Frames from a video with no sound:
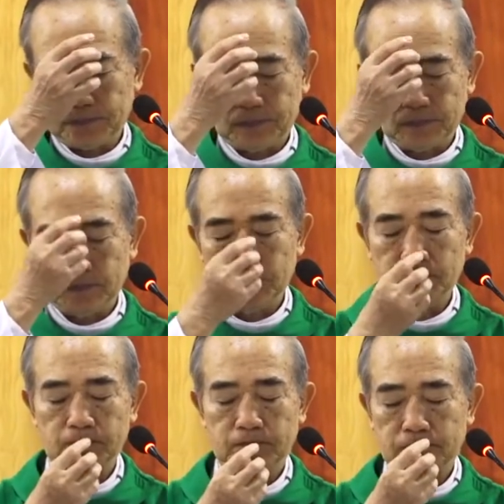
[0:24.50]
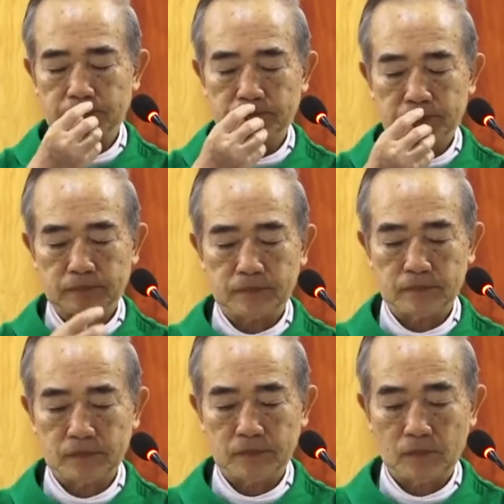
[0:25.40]
Chúa,
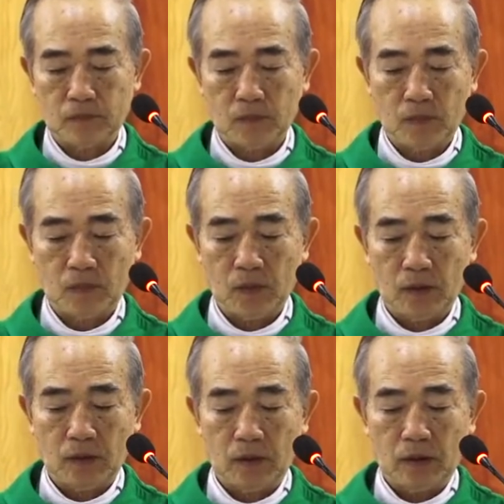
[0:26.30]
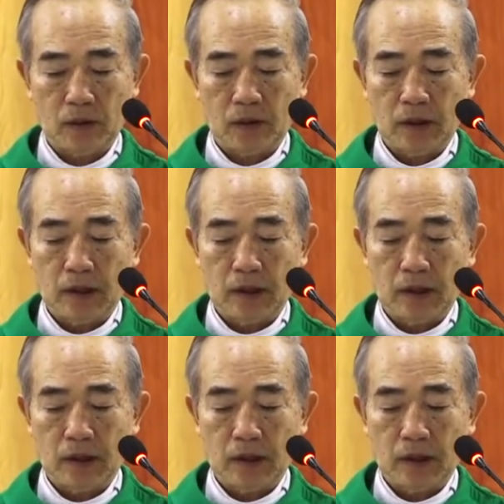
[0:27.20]
vinh danh Chúa.